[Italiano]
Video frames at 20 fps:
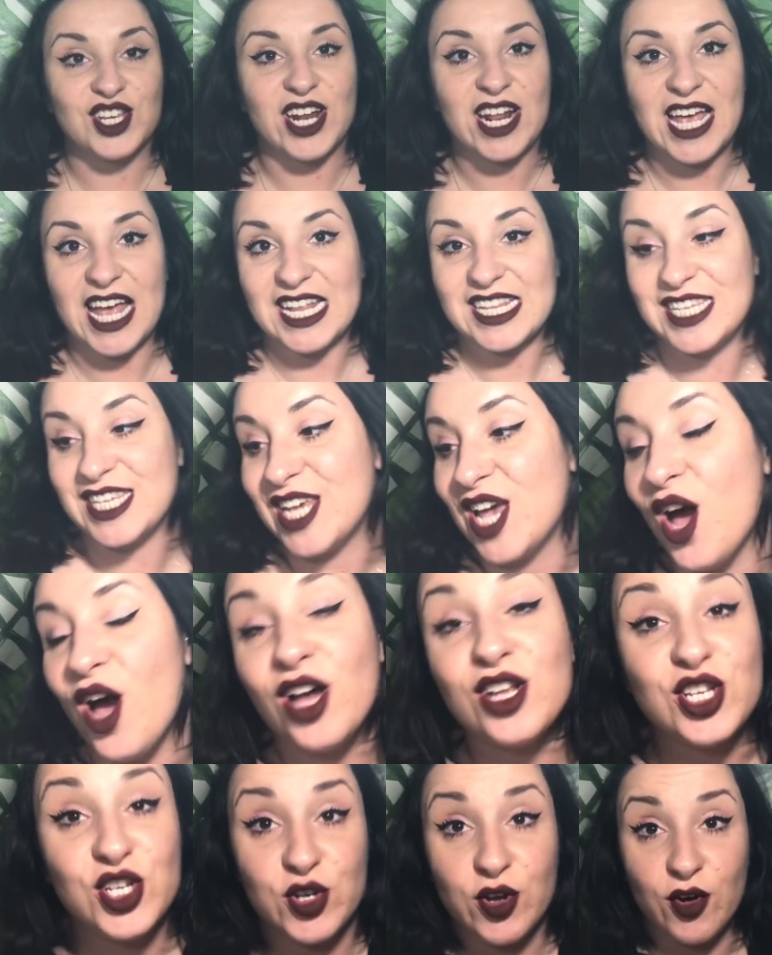Ciao ragazzi,
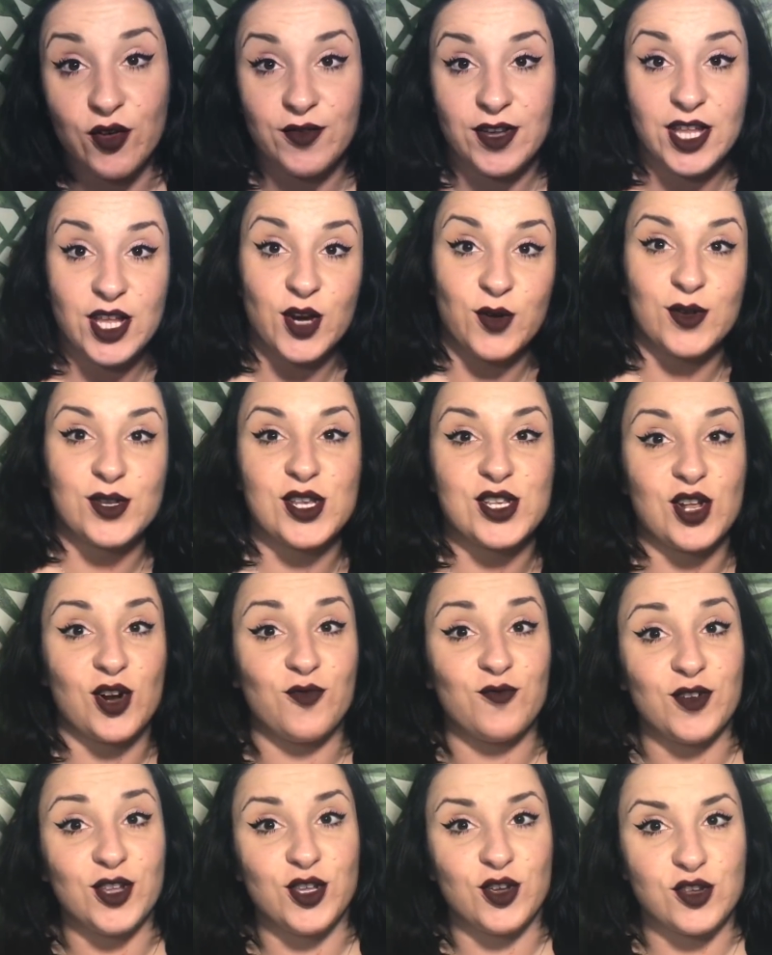oggi nuovo video e questo sarà
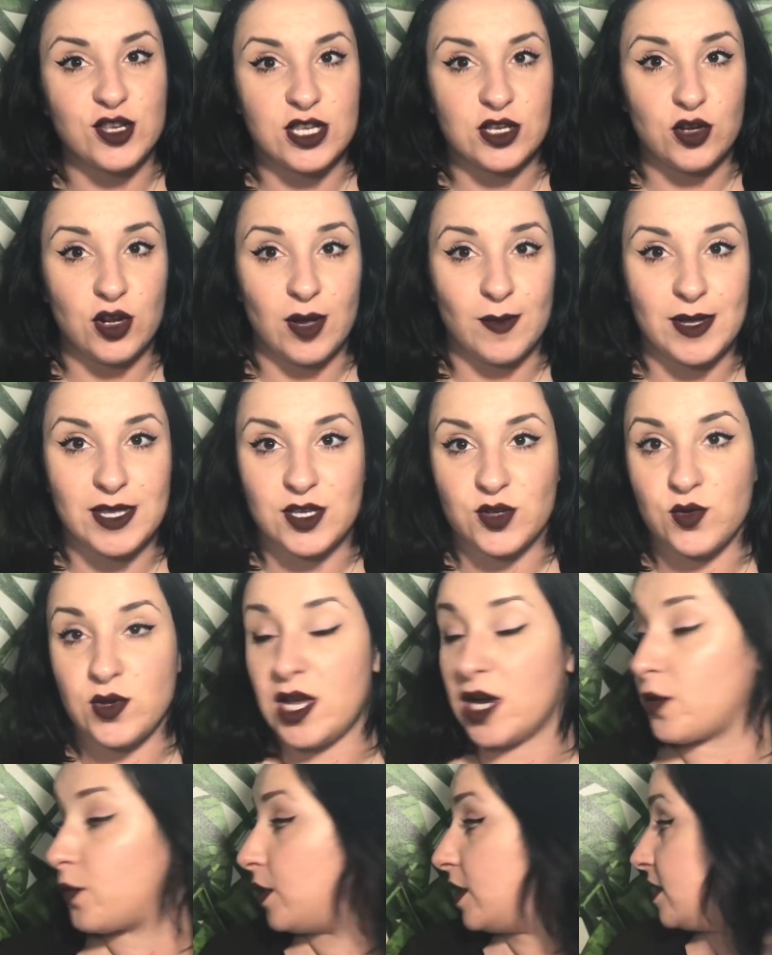un video solamente sugli
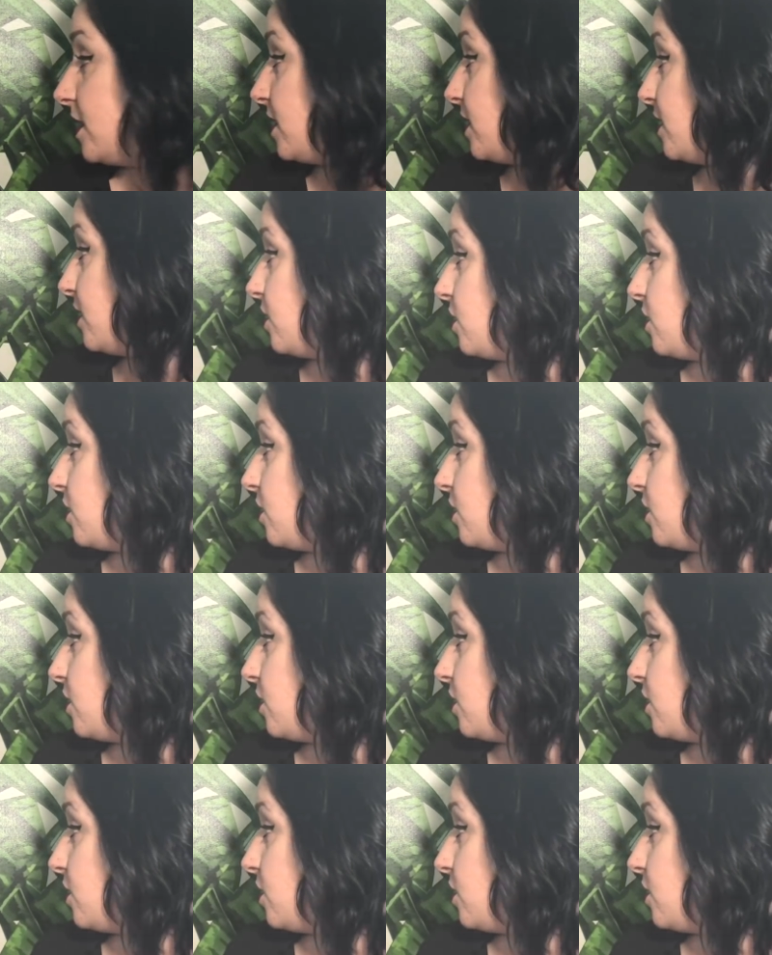acquisti.